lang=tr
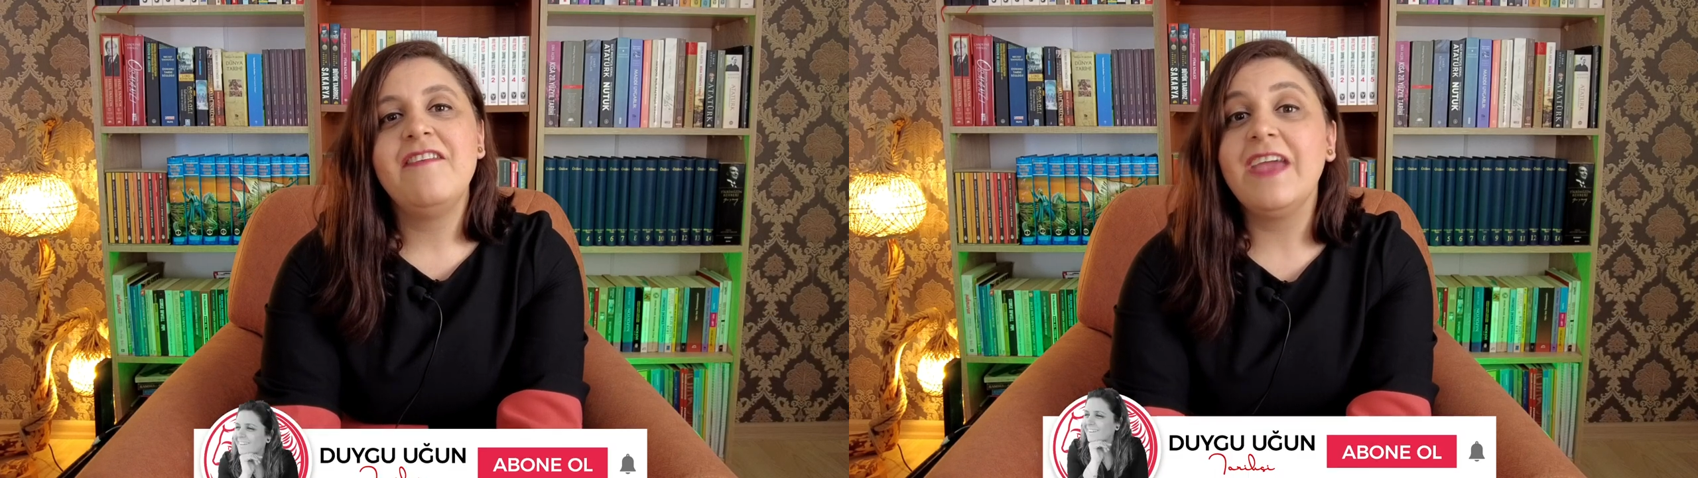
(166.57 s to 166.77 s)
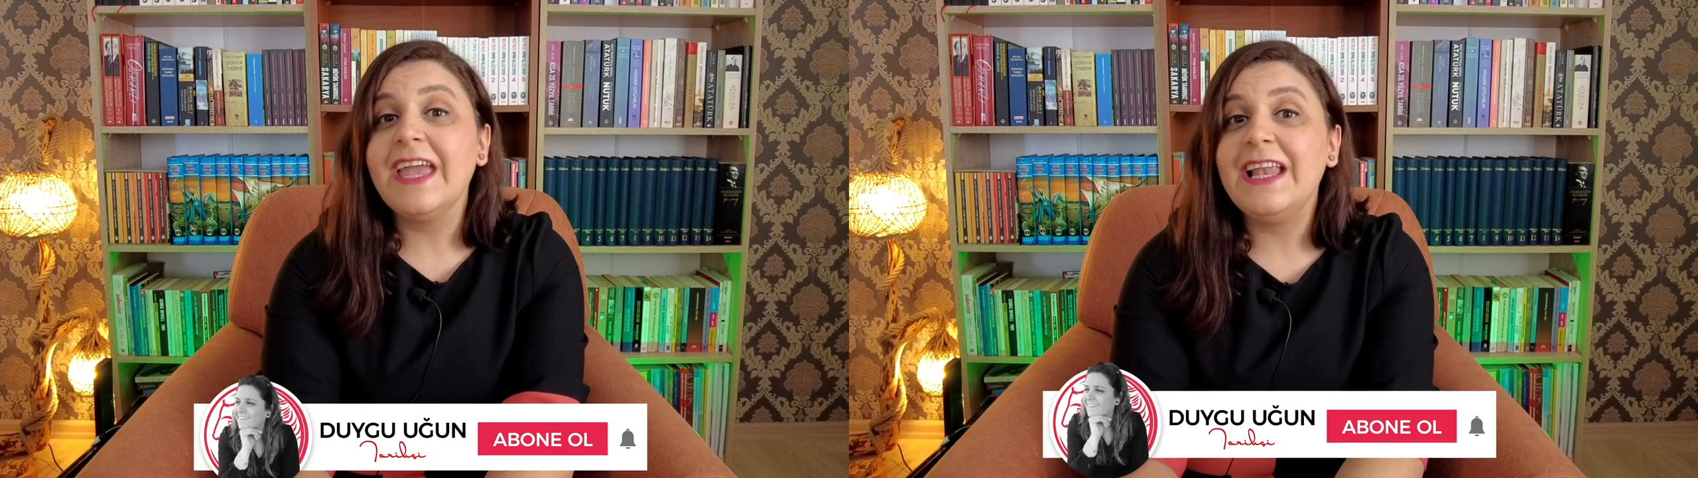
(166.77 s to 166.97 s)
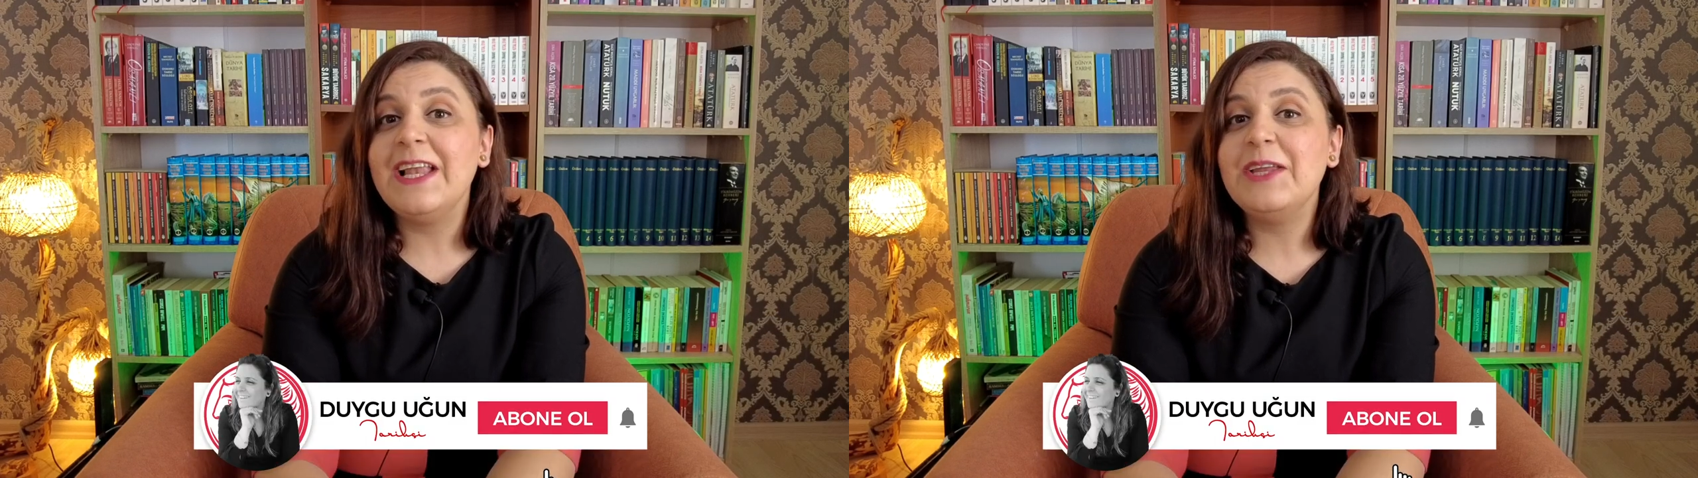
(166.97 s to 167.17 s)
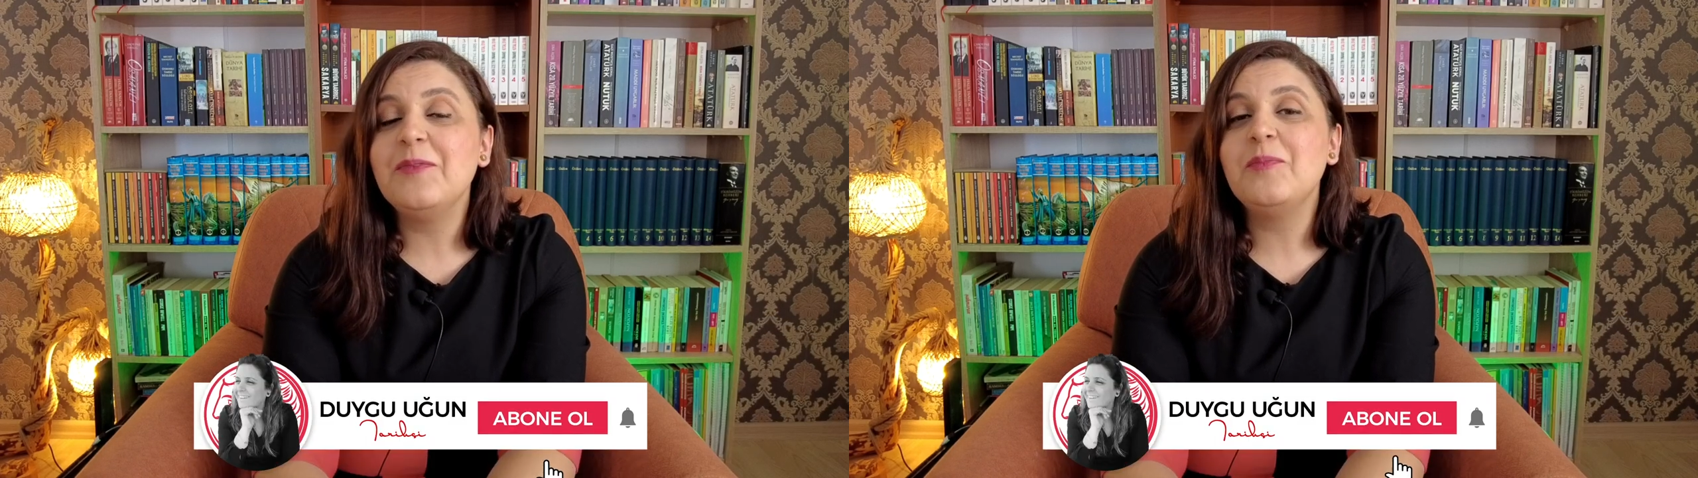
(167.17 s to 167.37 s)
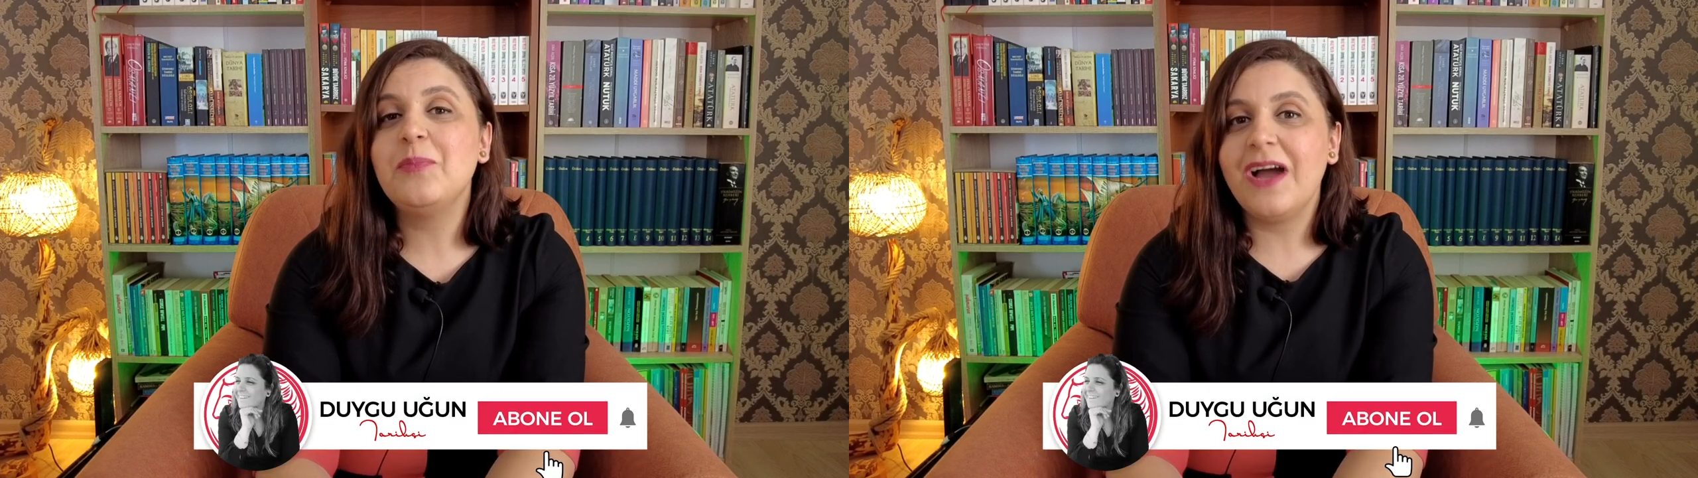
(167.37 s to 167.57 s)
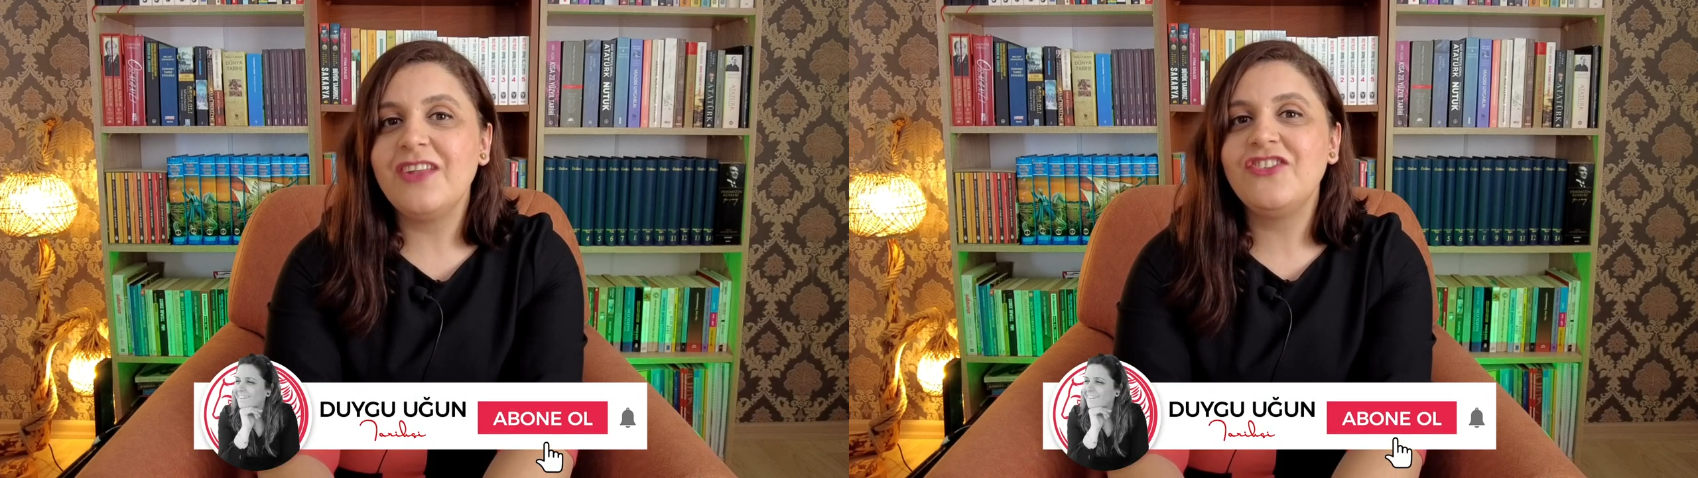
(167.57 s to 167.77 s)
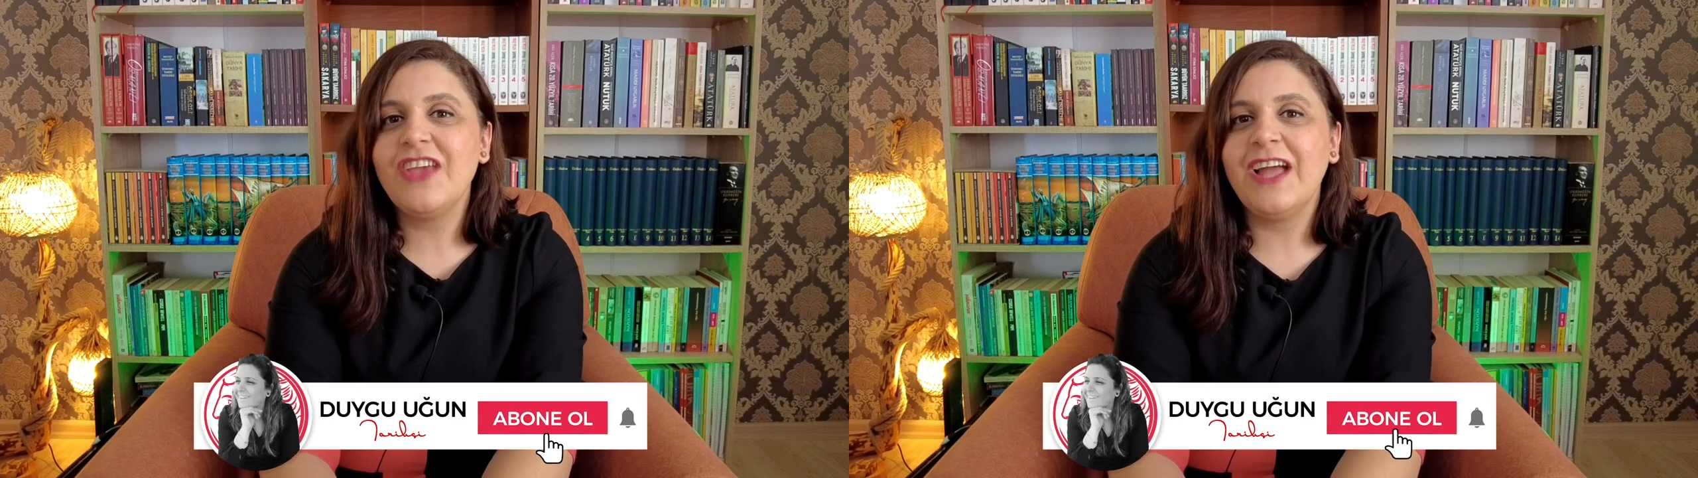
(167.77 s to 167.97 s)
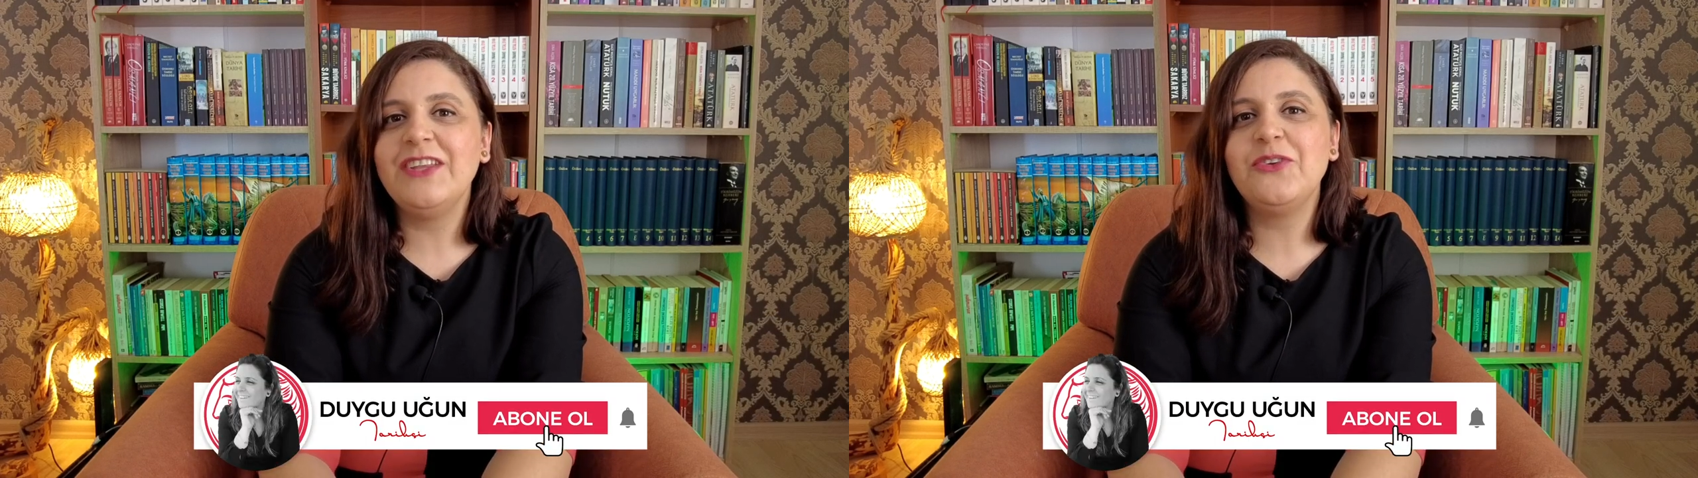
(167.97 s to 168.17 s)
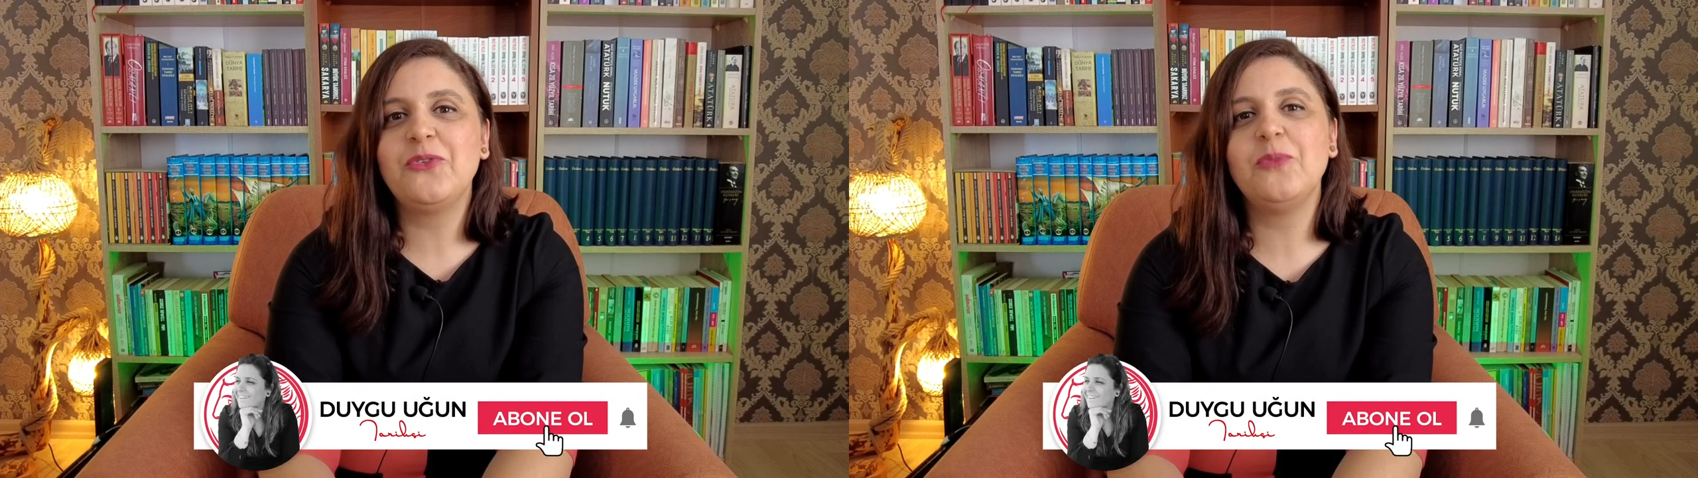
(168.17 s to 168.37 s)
Ve gelelim Baciyani